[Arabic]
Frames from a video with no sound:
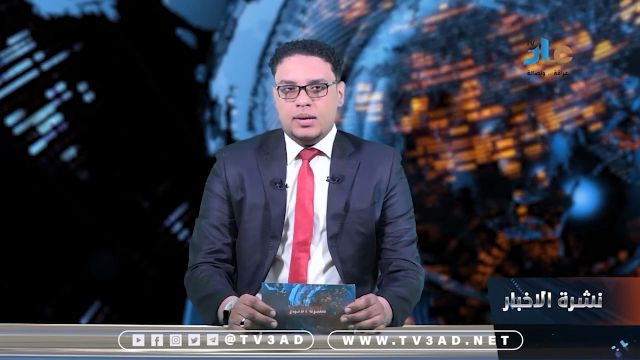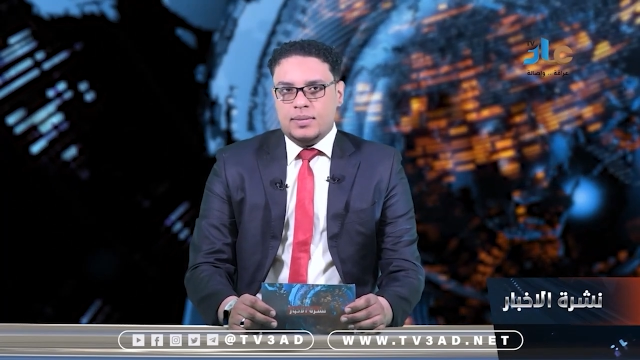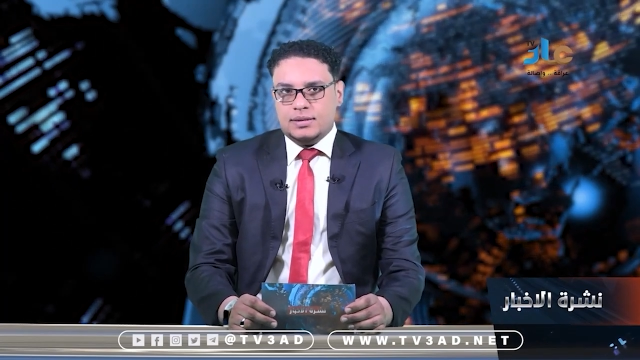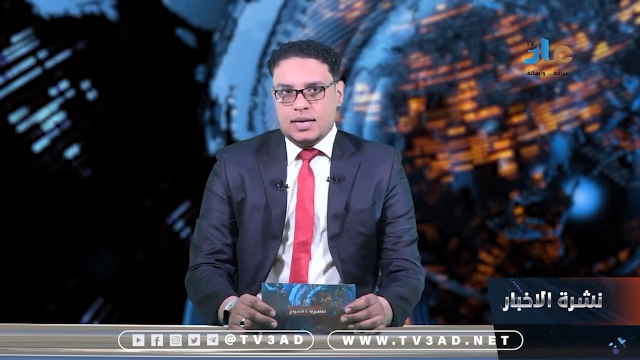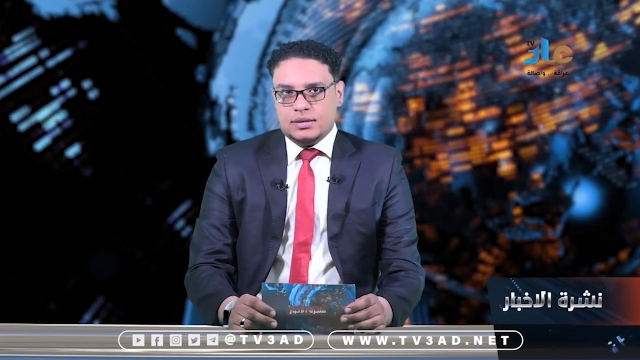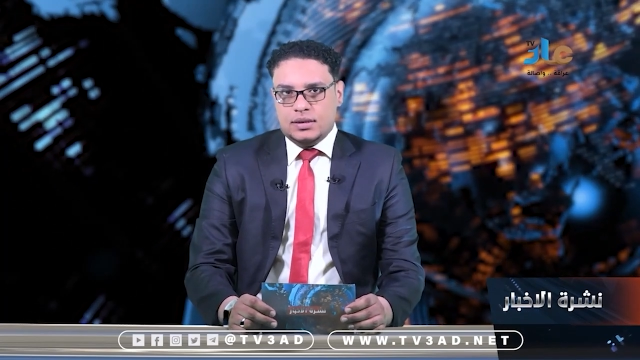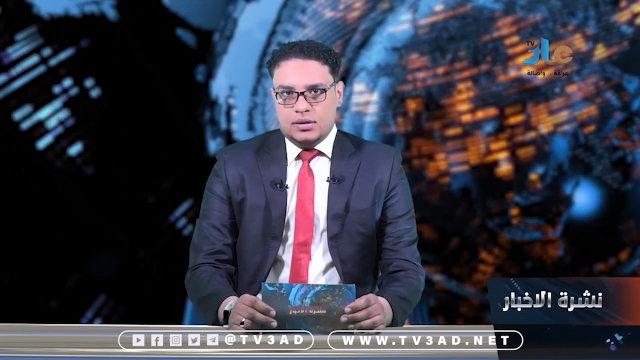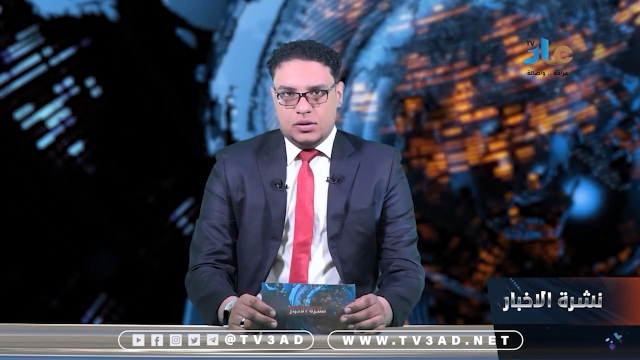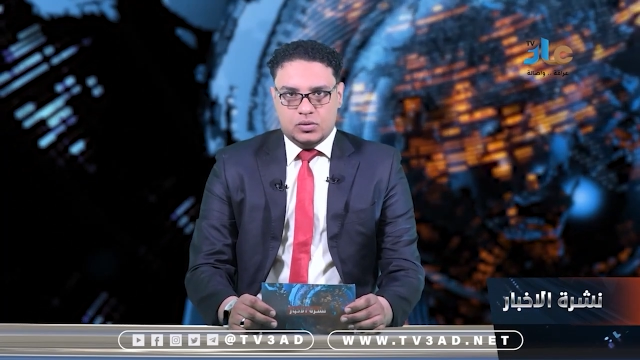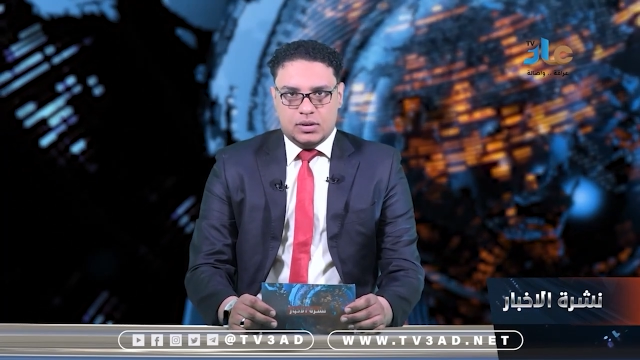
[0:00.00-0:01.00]

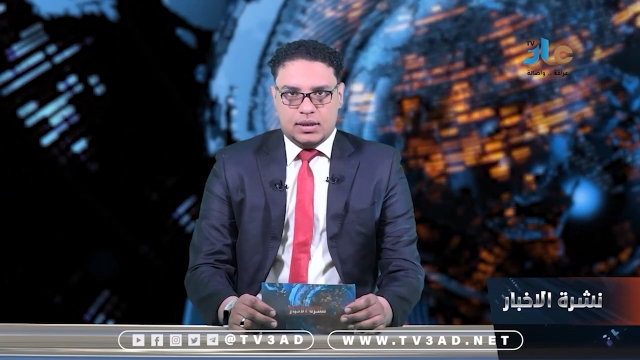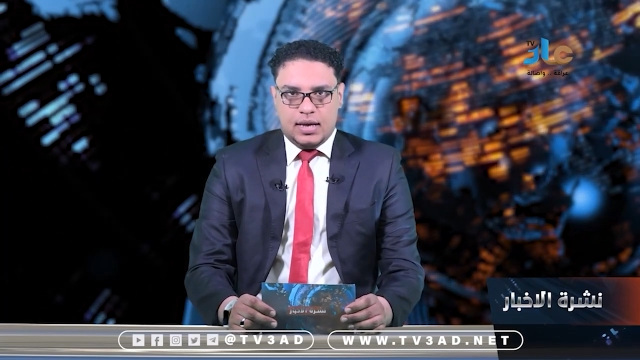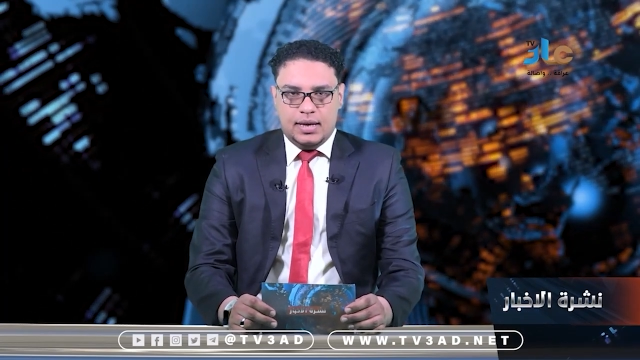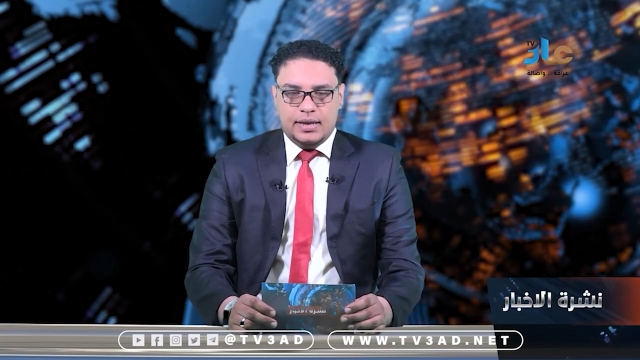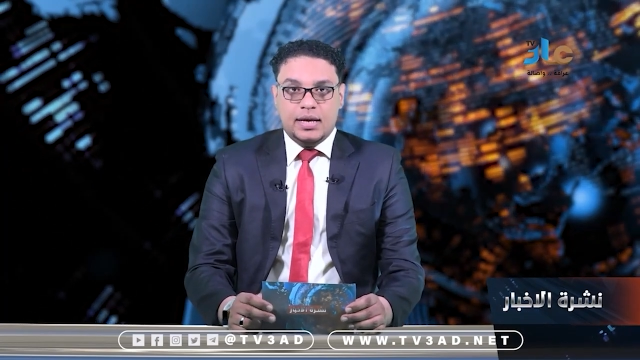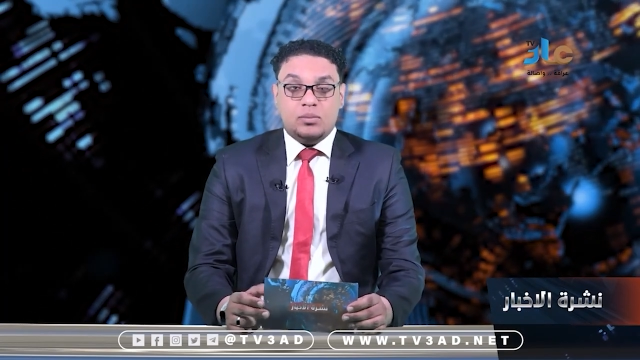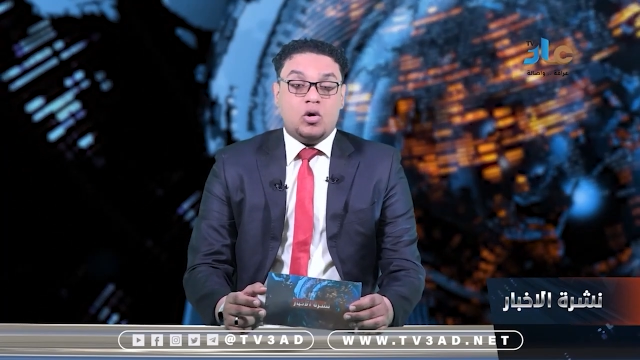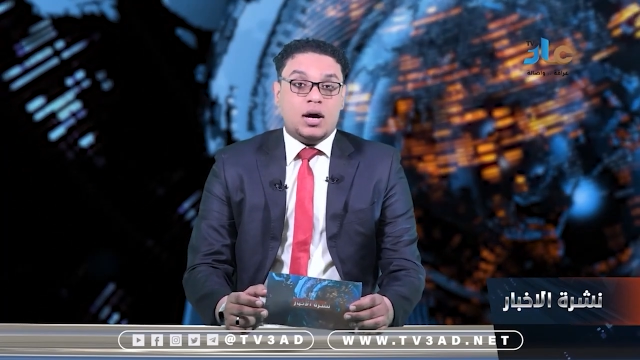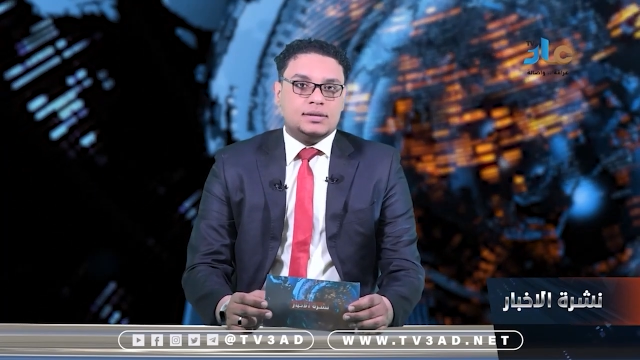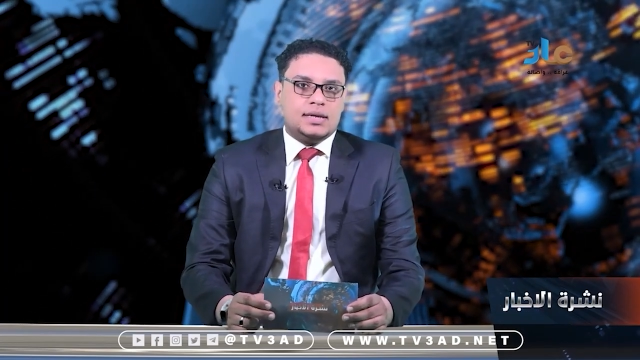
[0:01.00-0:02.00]
المساجد لنصرة أهلنا
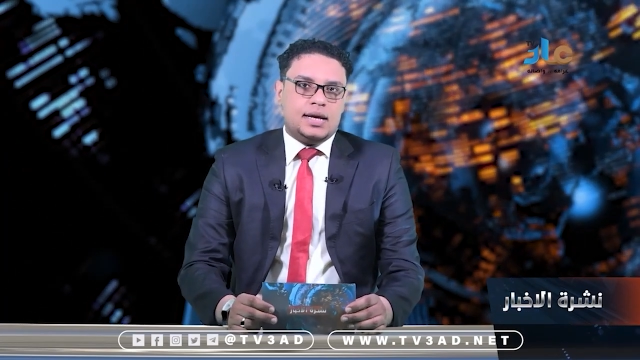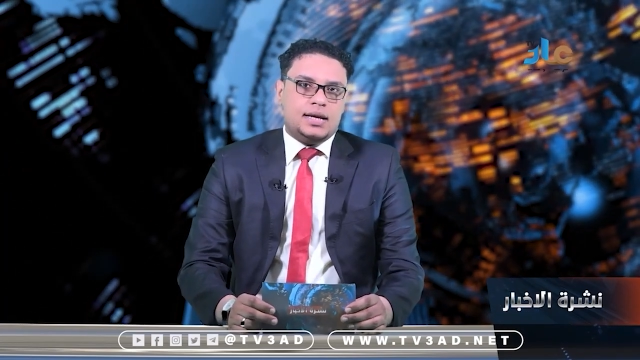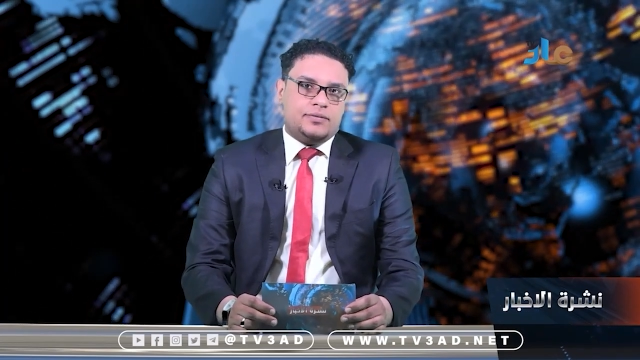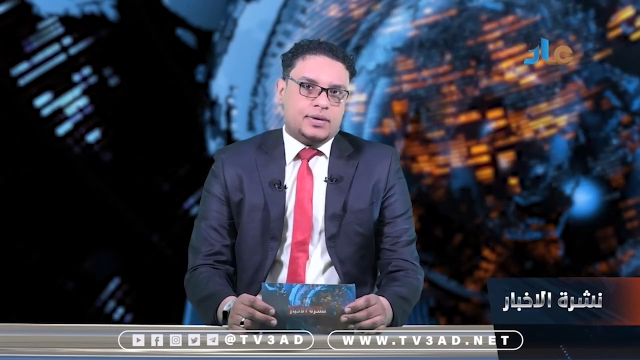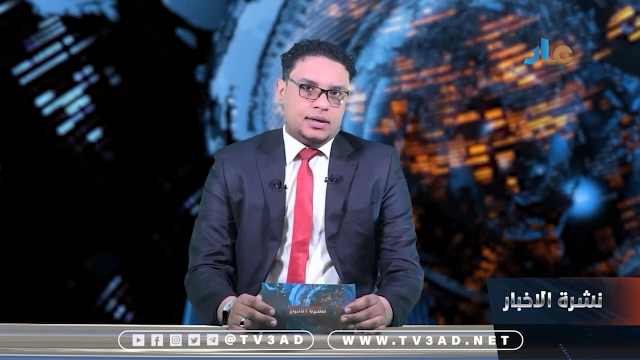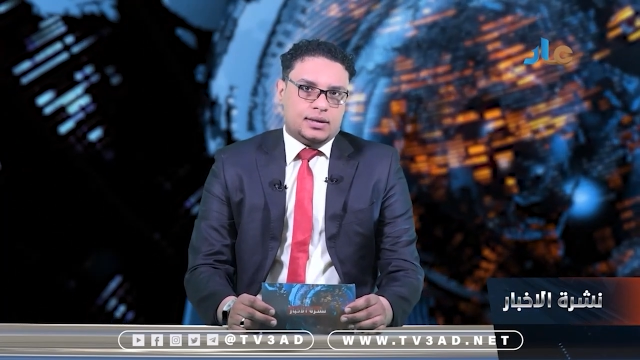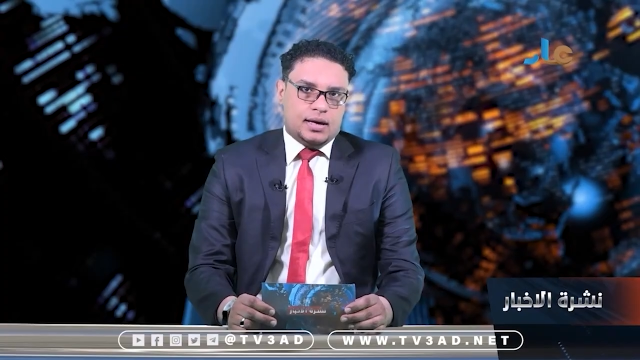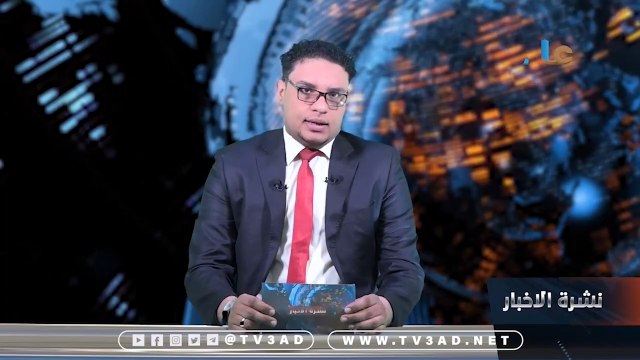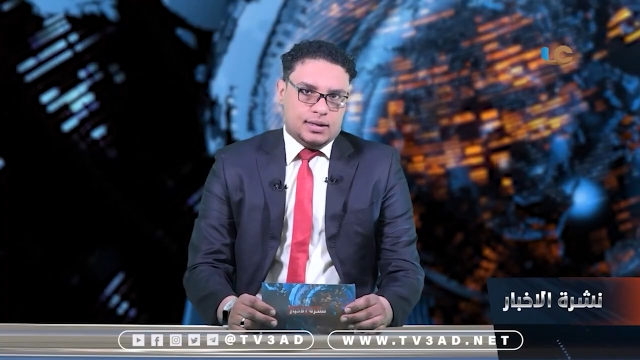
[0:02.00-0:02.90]
المحاصرين في قطاع